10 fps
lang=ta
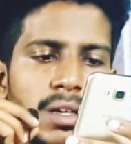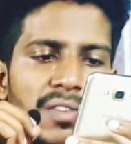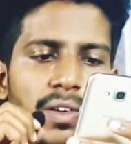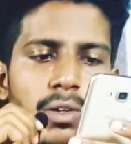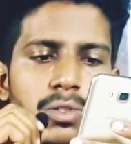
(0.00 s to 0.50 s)

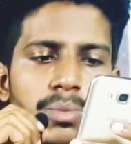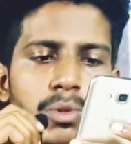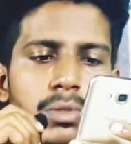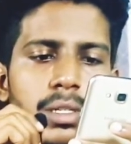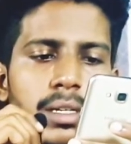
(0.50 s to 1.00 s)
ஃபெலோஷிப்
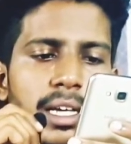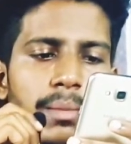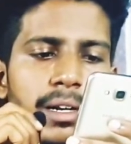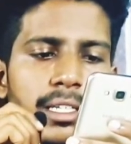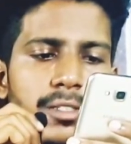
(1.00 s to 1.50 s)
கோர்ஸ் அண்ட்
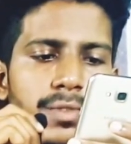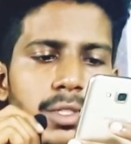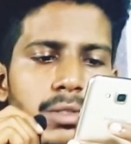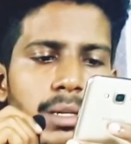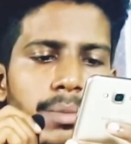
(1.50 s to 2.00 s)
ரீஹாபிலிட்டேஷன்
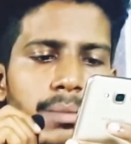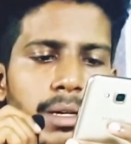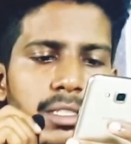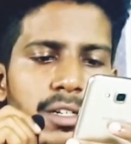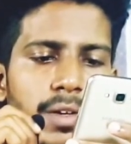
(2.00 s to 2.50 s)
ஃபிசியோதெரப்பி
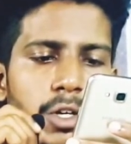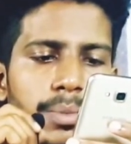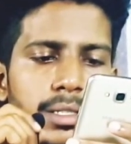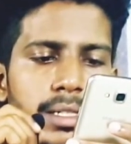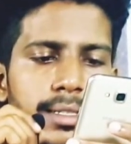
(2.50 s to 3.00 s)
மாஸ்டர் ஆஃப்
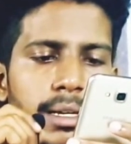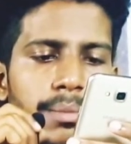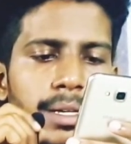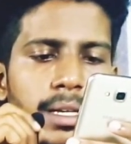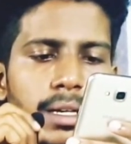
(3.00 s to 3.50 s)
ஆக்குபேஷனல்
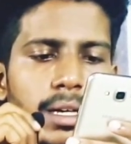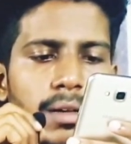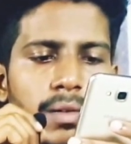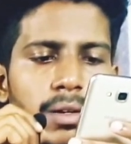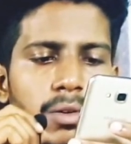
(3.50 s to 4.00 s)
தெரப்பி
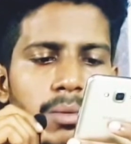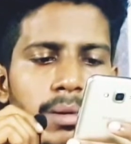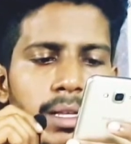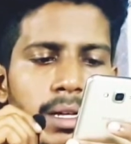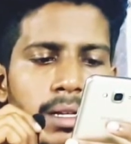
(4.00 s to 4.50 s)
அவங்களுக்கும்
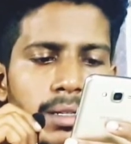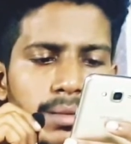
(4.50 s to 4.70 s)
அப்படி தான்